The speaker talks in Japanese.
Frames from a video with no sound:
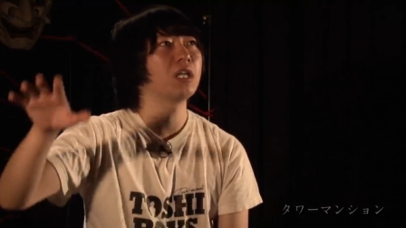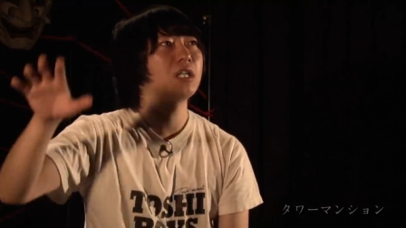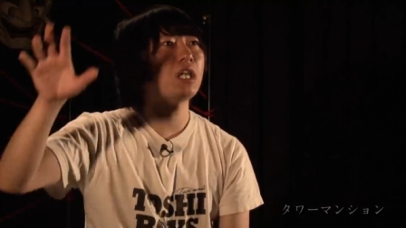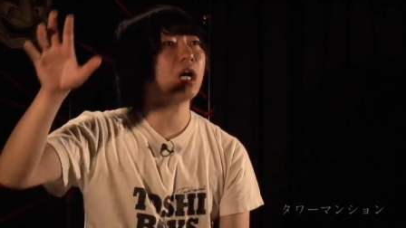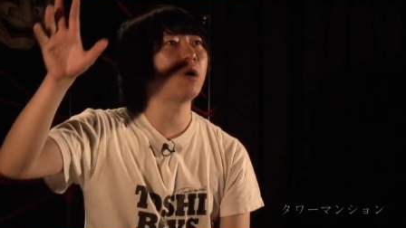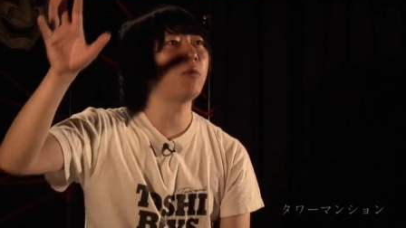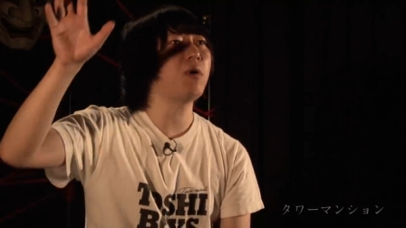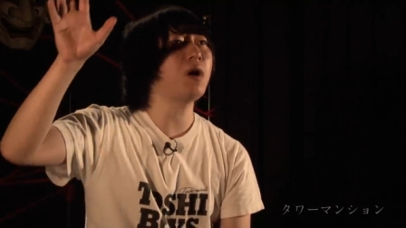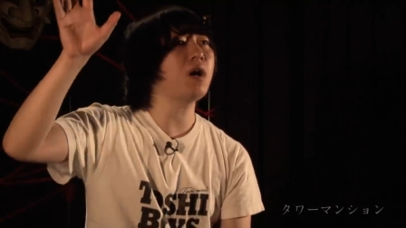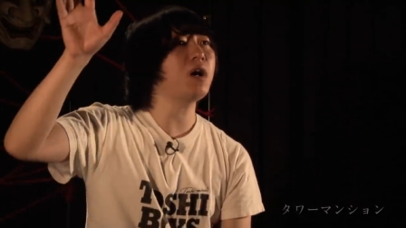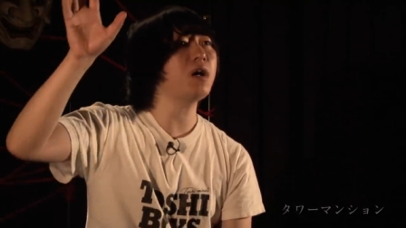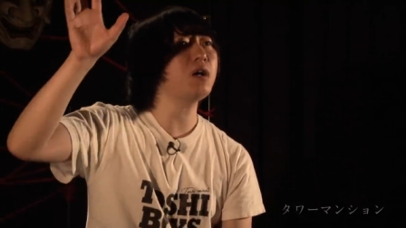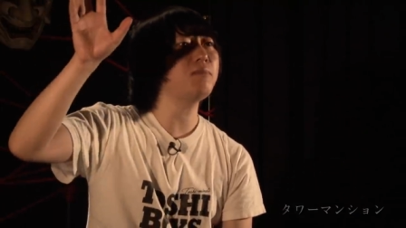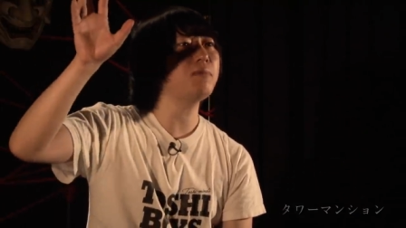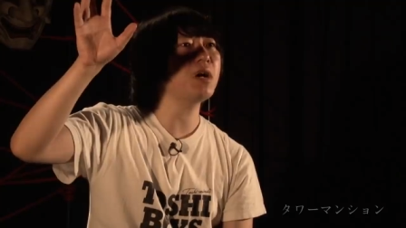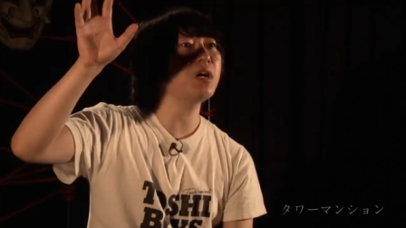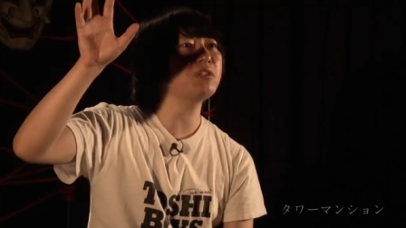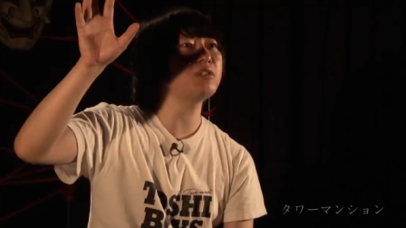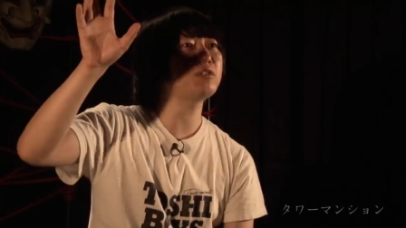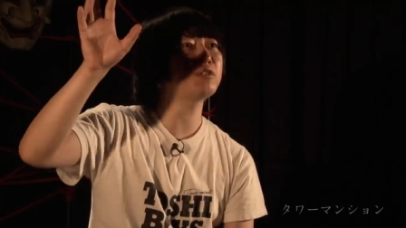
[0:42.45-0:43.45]

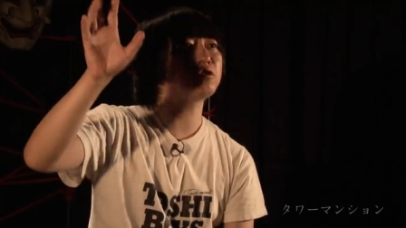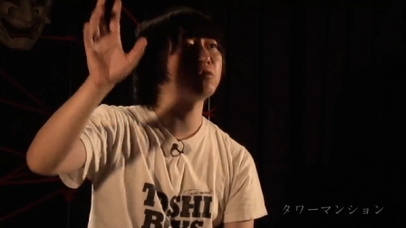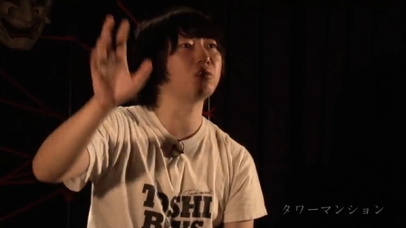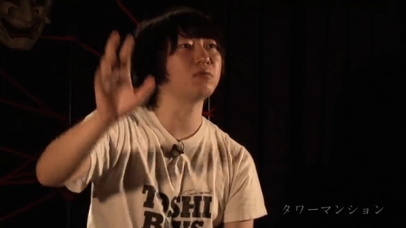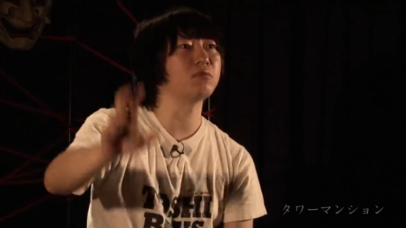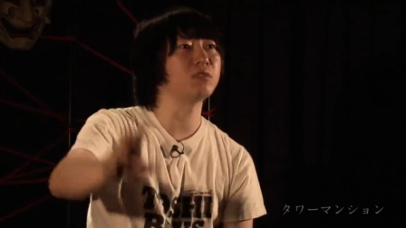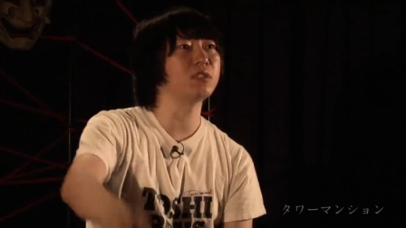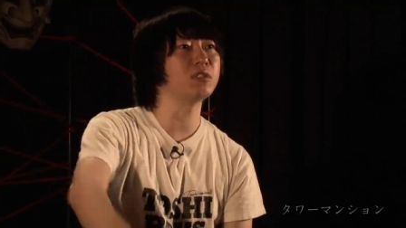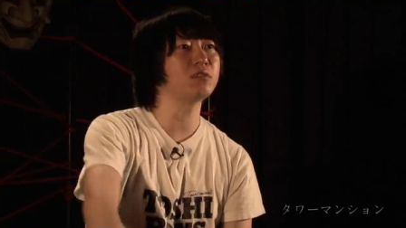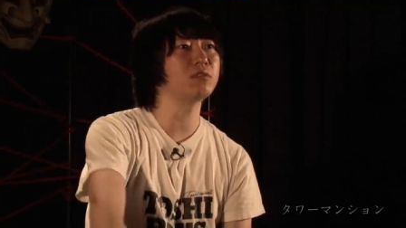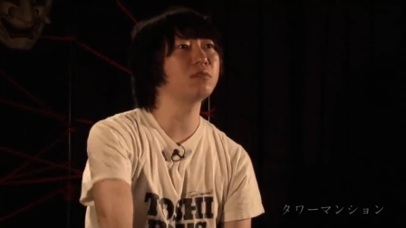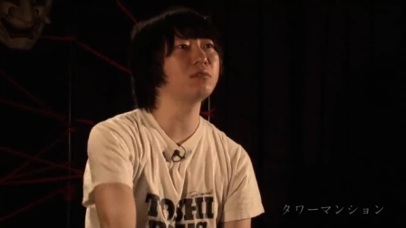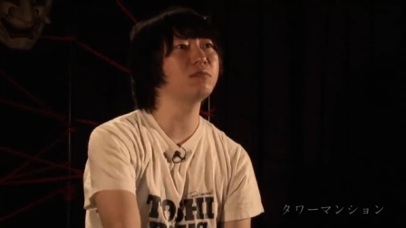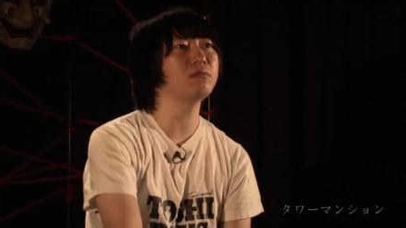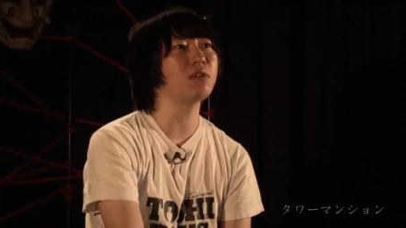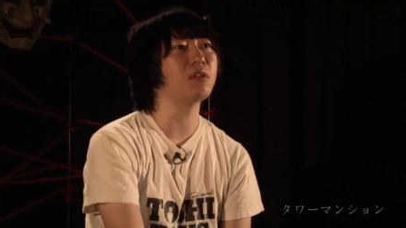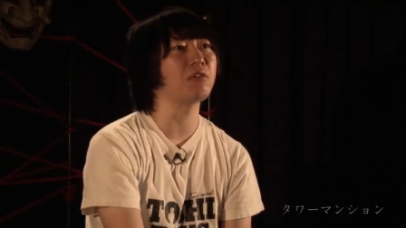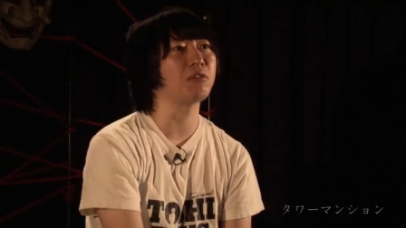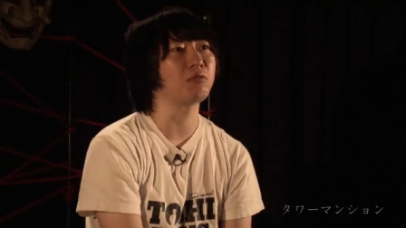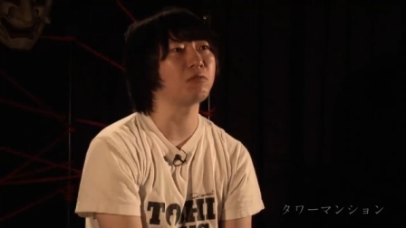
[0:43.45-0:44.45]
タワーマンションに住
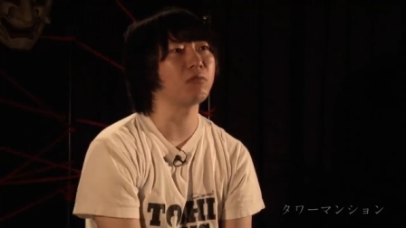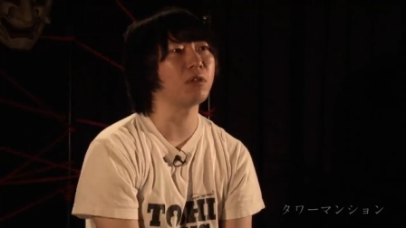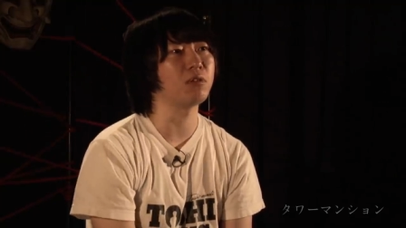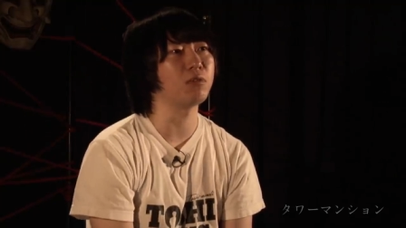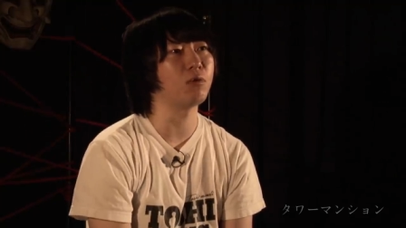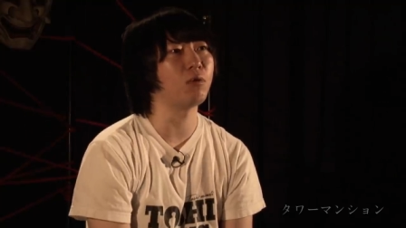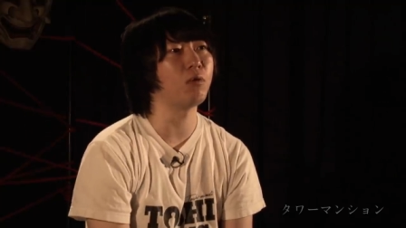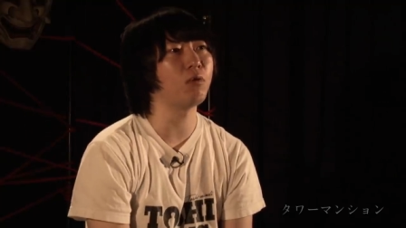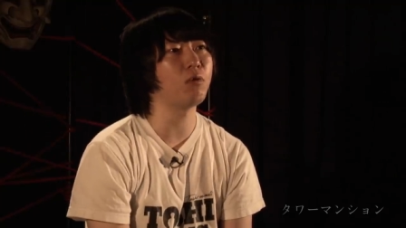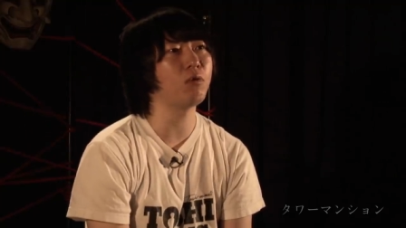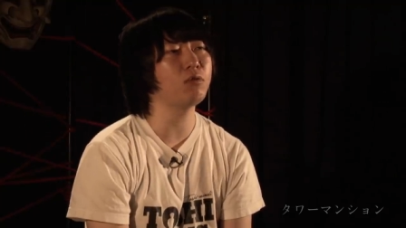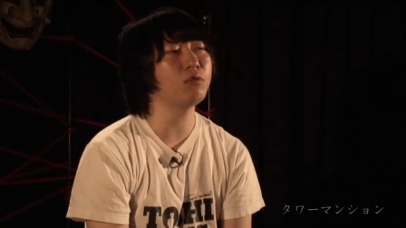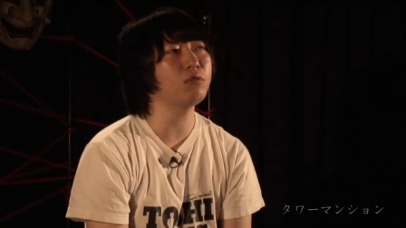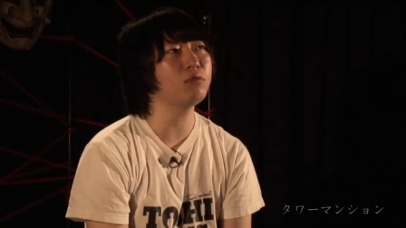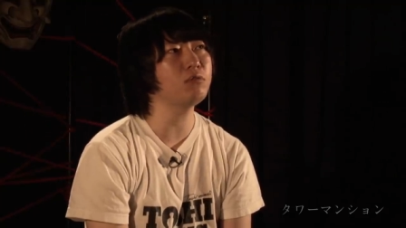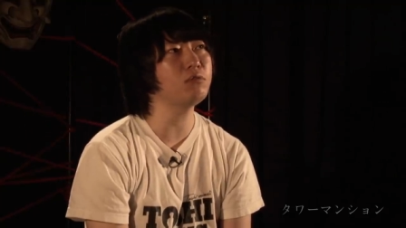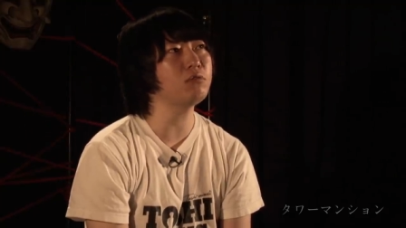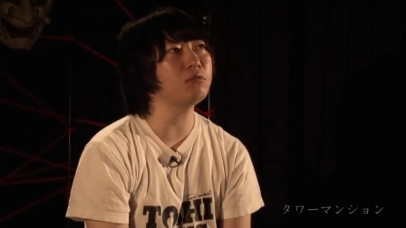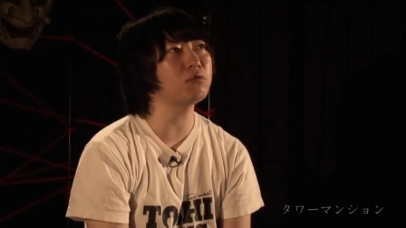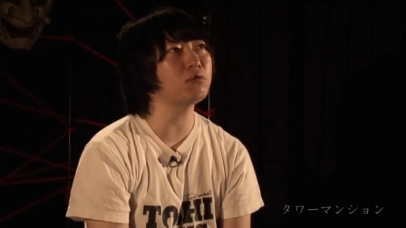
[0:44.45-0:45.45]
んでる人ってどう
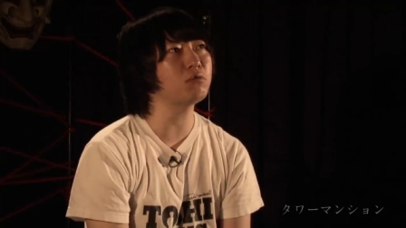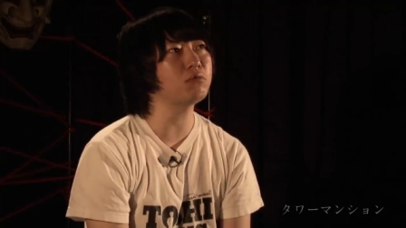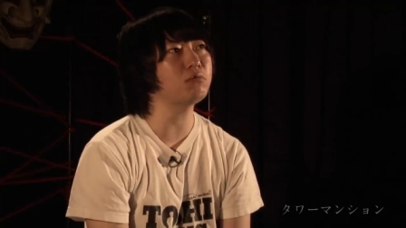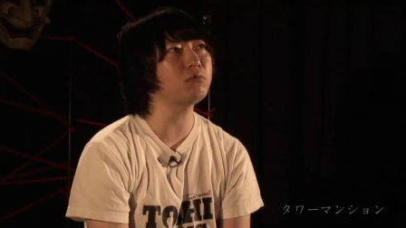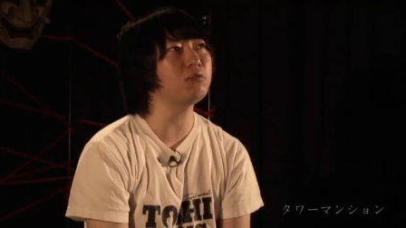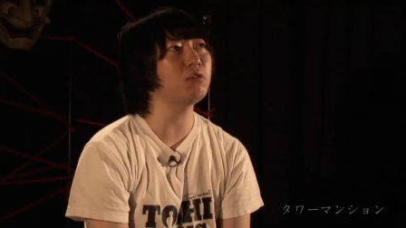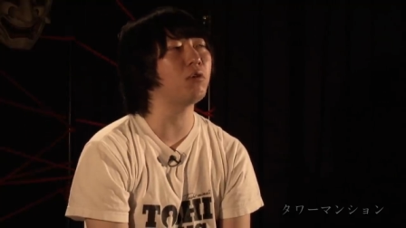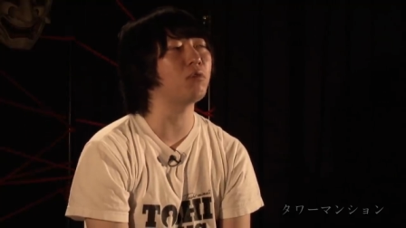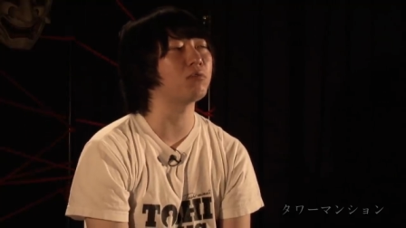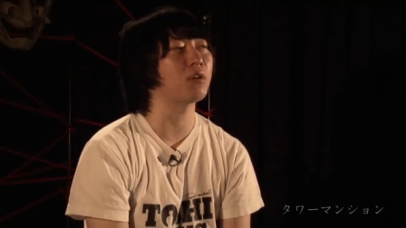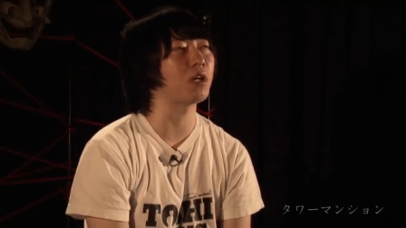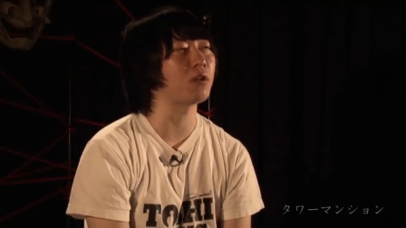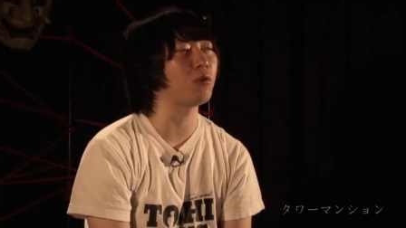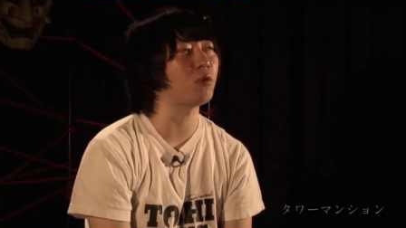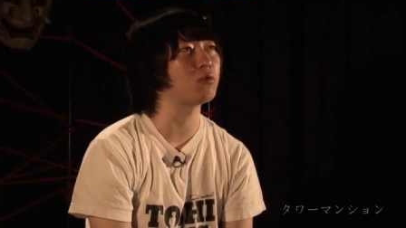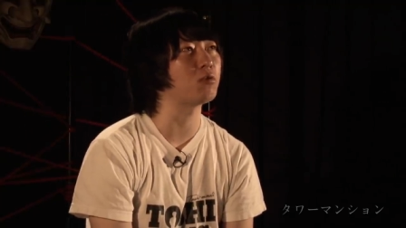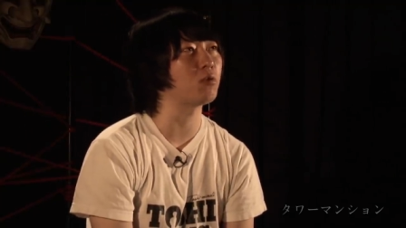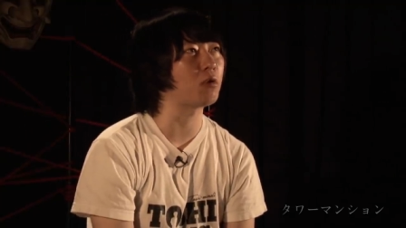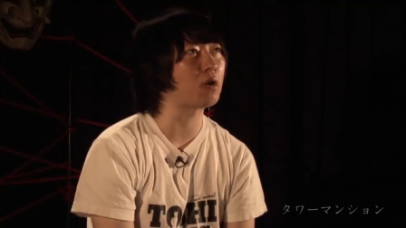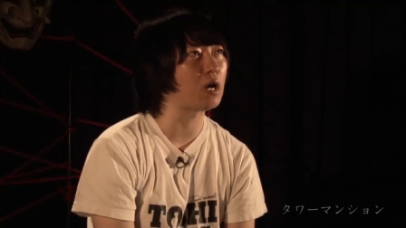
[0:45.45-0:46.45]
いう職業な
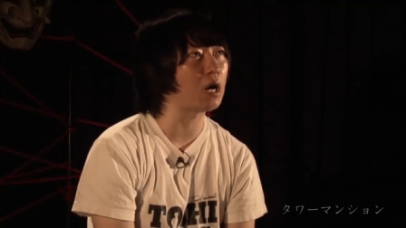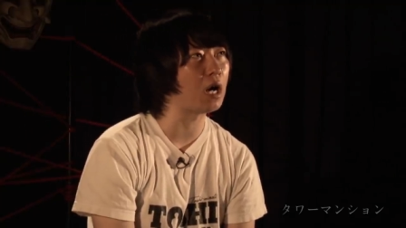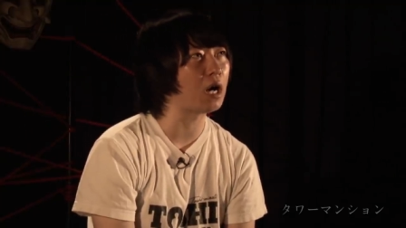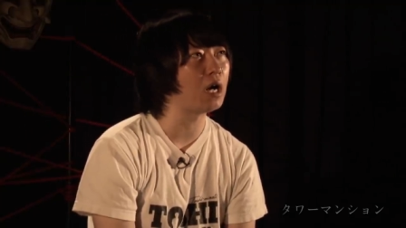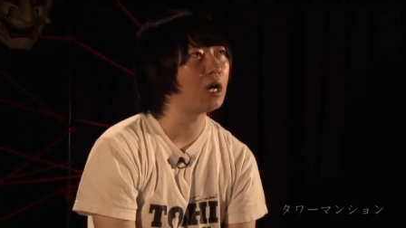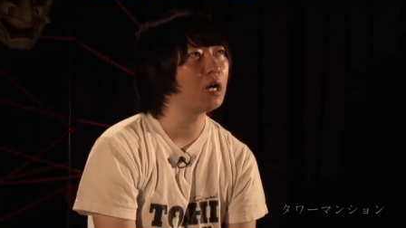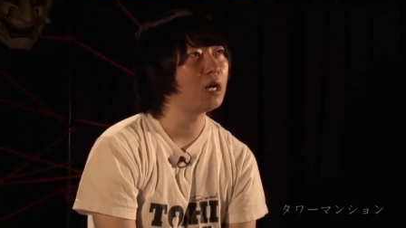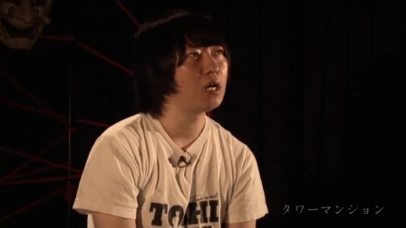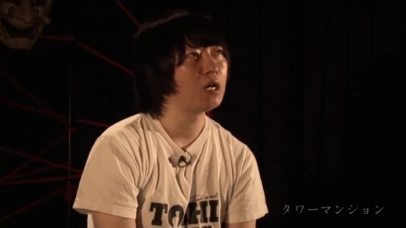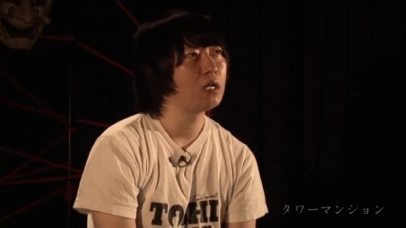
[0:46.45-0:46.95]
のとか、